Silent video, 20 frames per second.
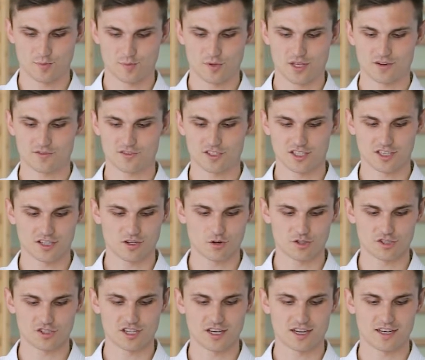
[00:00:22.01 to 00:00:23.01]
pierwszych
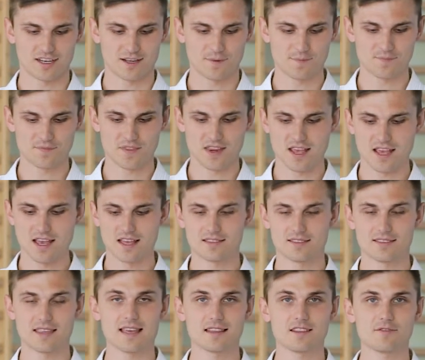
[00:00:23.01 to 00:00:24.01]
kościach.
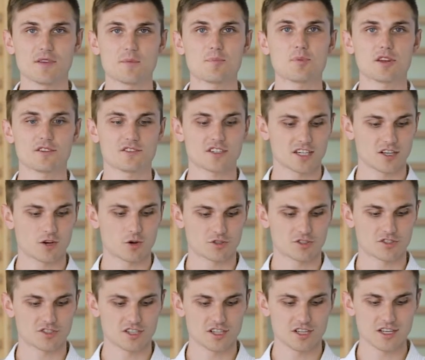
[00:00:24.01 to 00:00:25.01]
Te dwie pierwsze
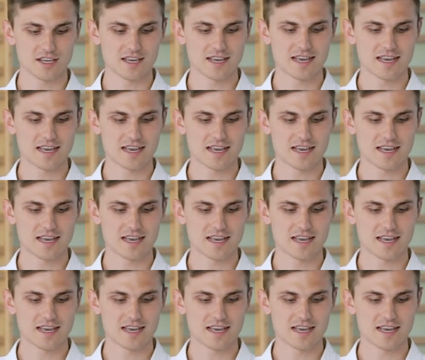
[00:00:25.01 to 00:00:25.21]
kości